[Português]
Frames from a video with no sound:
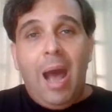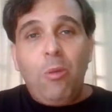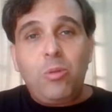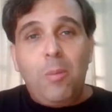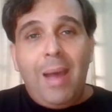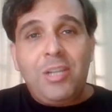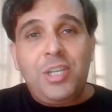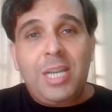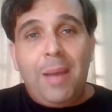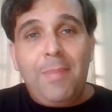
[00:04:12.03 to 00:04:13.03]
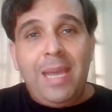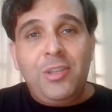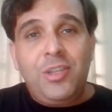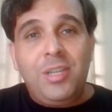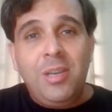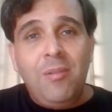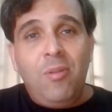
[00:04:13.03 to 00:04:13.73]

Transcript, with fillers: automaticamente